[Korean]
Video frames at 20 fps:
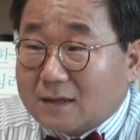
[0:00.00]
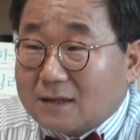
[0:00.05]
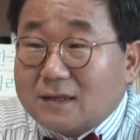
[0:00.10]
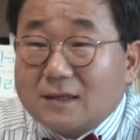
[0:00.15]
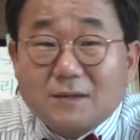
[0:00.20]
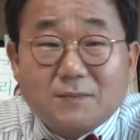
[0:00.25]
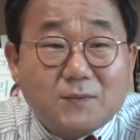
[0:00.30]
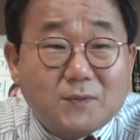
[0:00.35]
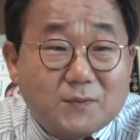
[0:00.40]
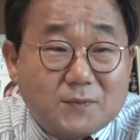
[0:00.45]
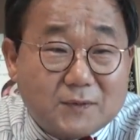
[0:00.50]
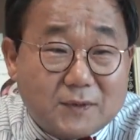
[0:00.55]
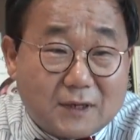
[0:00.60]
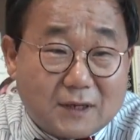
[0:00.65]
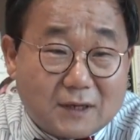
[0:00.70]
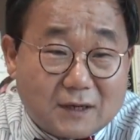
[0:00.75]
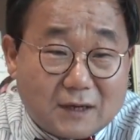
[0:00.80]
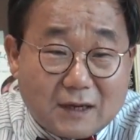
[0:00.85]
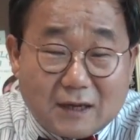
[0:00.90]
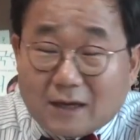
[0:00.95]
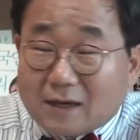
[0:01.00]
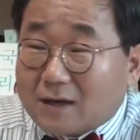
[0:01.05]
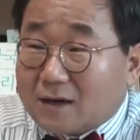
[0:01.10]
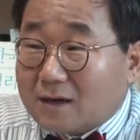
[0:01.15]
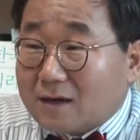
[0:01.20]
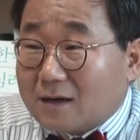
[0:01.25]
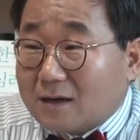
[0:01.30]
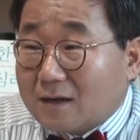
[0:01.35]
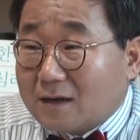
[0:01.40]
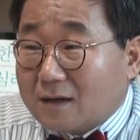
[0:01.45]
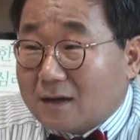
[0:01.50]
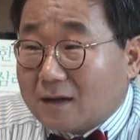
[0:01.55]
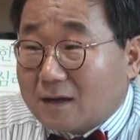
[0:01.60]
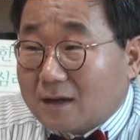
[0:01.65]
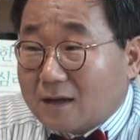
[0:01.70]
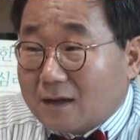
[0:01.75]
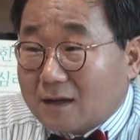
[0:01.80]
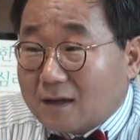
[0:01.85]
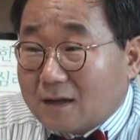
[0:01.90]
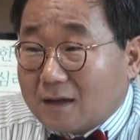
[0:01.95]
이 부분인 거예요.
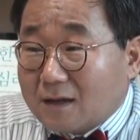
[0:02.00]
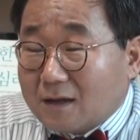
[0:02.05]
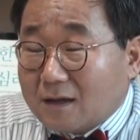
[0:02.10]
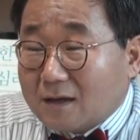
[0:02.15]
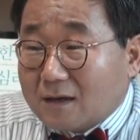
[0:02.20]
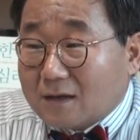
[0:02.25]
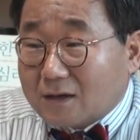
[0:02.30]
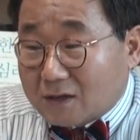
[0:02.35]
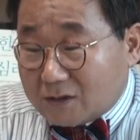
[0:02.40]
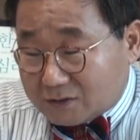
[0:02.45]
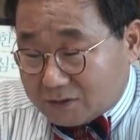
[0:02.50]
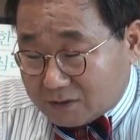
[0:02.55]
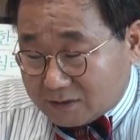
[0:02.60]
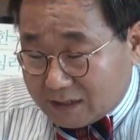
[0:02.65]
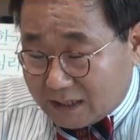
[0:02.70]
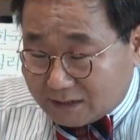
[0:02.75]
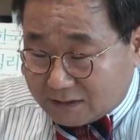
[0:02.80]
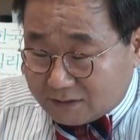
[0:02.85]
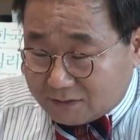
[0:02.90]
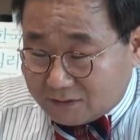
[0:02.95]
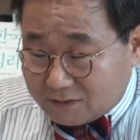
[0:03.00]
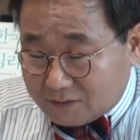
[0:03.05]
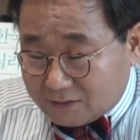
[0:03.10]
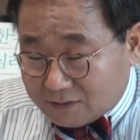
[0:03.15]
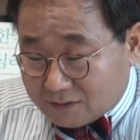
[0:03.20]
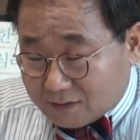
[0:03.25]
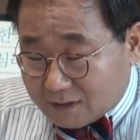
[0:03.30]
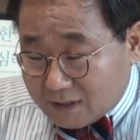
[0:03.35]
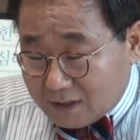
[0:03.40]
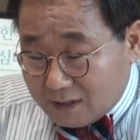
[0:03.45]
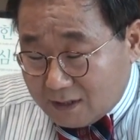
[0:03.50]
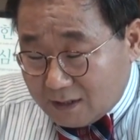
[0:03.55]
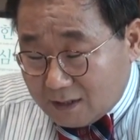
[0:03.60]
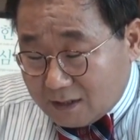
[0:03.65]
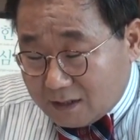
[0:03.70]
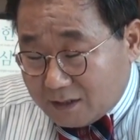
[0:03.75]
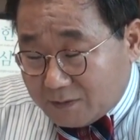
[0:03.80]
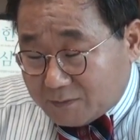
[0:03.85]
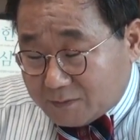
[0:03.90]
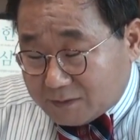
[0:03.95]
아... 그래서 사실은
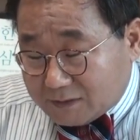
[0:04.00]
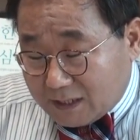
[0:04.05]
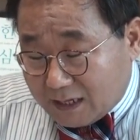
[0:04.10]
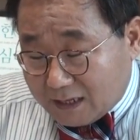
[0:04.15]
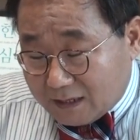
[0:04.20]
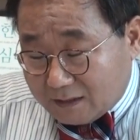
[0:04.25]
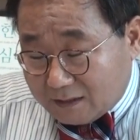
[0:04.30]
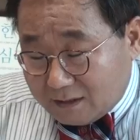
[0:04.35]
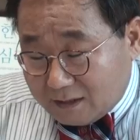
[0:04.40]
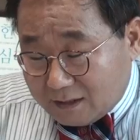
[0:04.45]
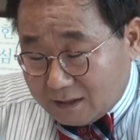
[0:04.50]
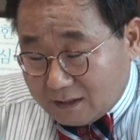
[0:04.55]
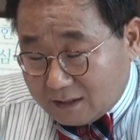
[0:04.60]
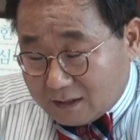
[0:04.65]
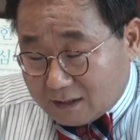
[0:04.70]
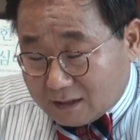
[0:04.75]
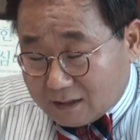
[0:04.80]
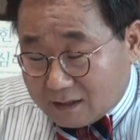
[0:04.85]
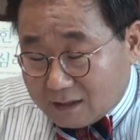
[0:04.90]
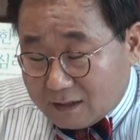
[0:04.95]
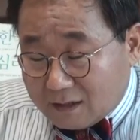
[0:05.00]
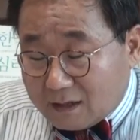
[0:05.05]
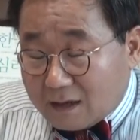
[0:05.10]
이분 사연이